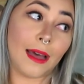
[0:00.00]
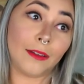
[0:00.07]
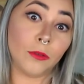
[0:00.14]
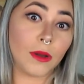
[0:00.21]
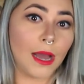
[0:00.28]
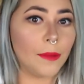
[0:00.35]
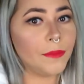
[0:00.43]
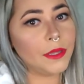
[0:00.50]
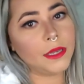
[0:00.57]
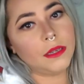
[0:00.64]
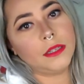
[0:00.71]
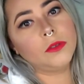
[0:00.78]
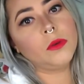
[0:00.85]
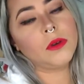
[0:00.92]
no caminho
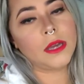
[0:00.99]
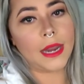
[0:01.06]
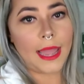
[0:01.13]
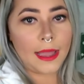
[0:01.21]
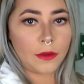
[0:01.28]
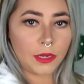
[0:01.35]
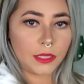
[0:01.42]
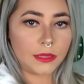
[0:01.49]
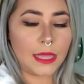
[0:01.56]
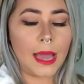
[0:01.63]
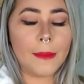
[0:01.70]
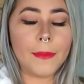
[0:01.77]
ali do Gregory, tá?